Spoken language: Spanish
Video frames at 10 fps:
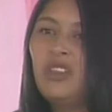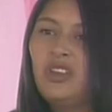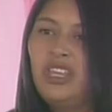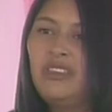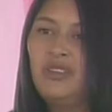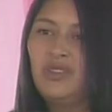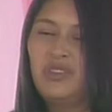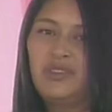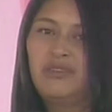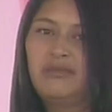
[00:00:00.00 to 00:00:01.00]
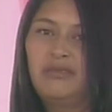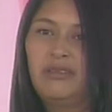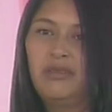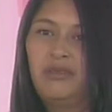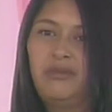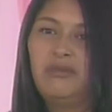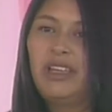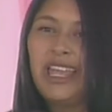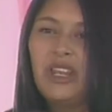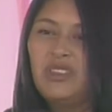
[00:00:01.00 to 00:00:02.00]
niños,
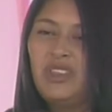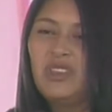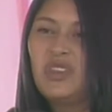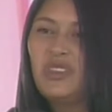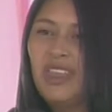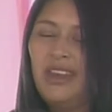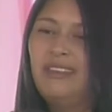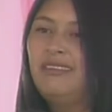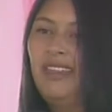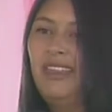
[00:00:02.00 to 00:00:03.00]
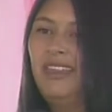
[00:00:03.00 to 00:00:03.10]
porque pues los niños son tan